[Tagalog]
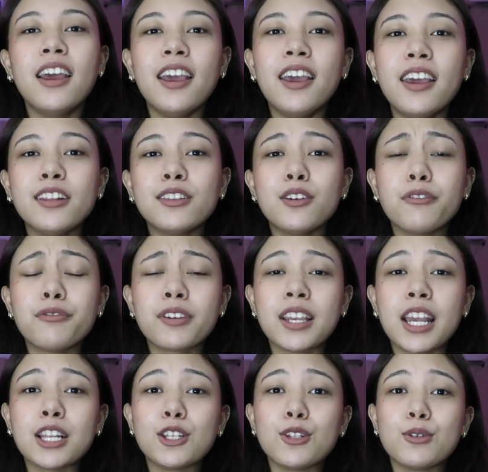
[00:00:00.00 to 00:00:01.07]
And don't
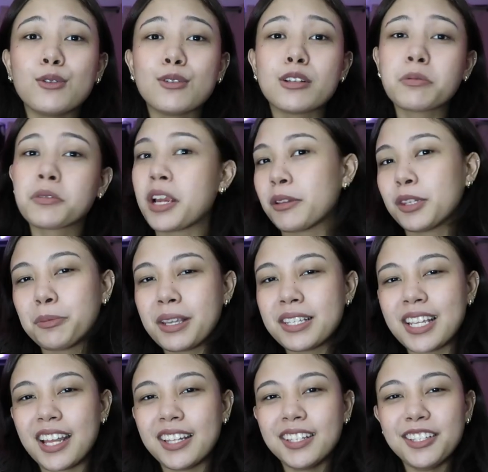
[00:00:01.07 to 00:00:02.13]
forget to subscribe to my
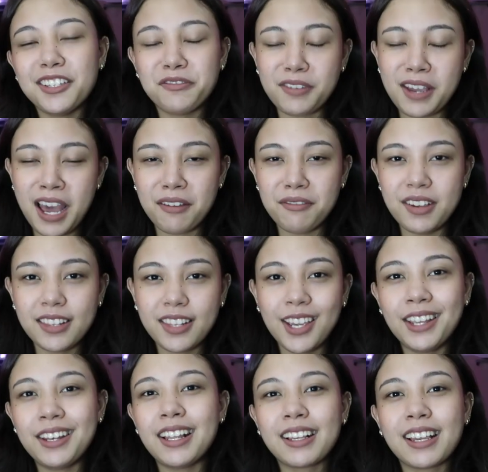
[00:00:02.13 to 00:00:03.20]
channel if you haven't.
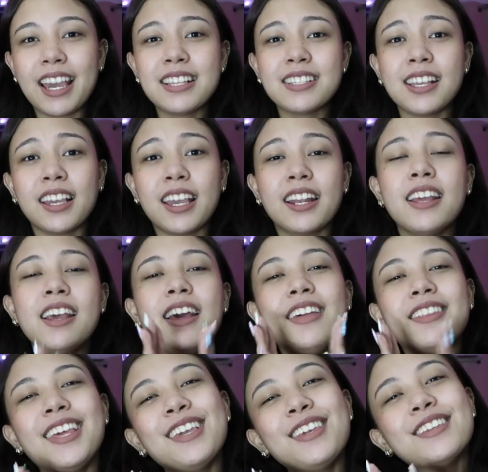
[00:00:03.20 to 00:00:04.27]
Ayun lang guys. Again,
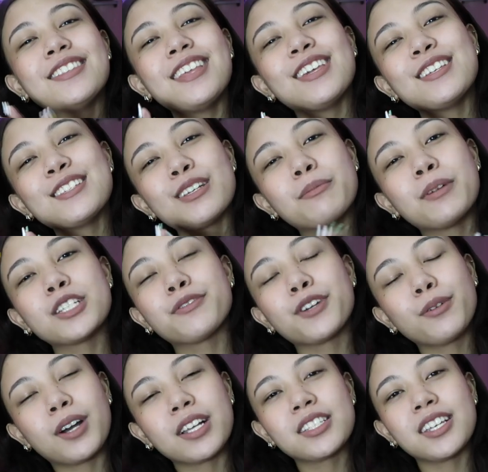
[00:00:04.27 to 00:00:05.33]
thank you, thank you so much
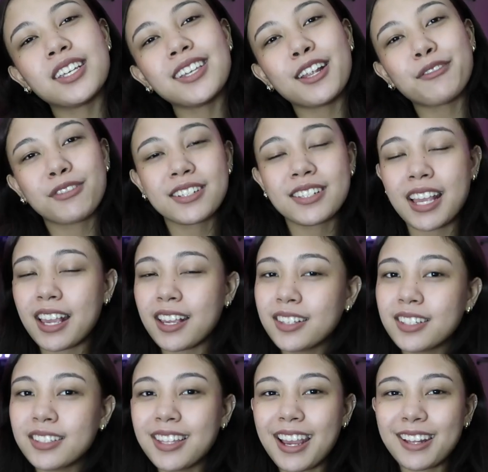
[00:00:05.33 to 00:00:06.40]
for watching and for staying
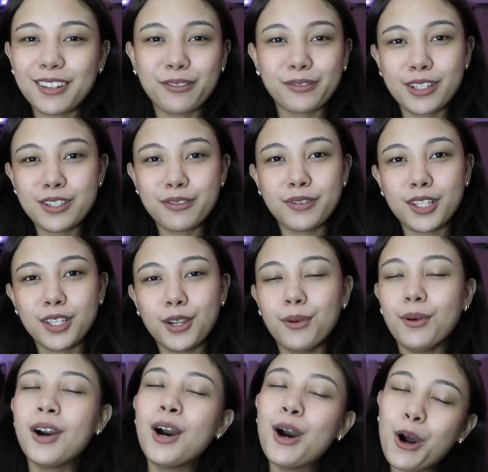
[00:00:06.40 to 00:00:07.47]
till the end of this
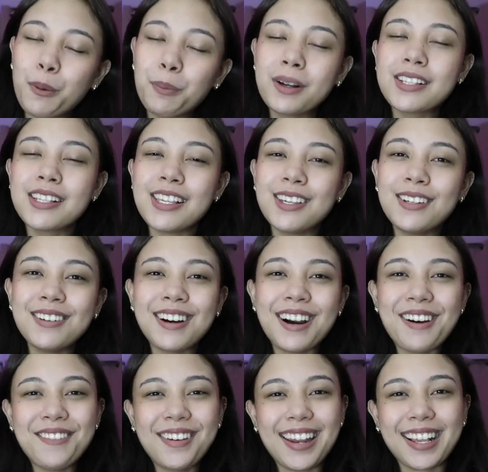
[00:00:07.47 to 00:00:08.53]
video. Hope I'll see you
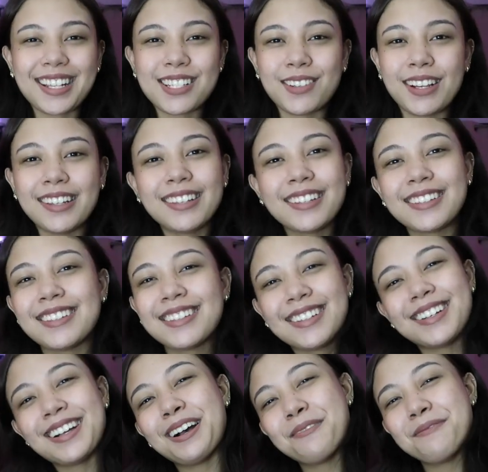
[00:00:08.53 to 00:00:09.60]
on my next one.
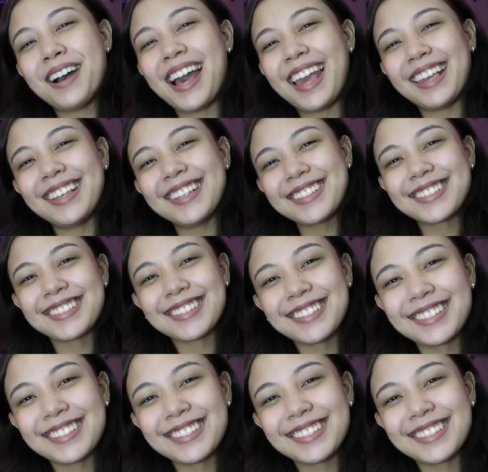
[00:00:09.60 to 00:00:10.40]
Bye!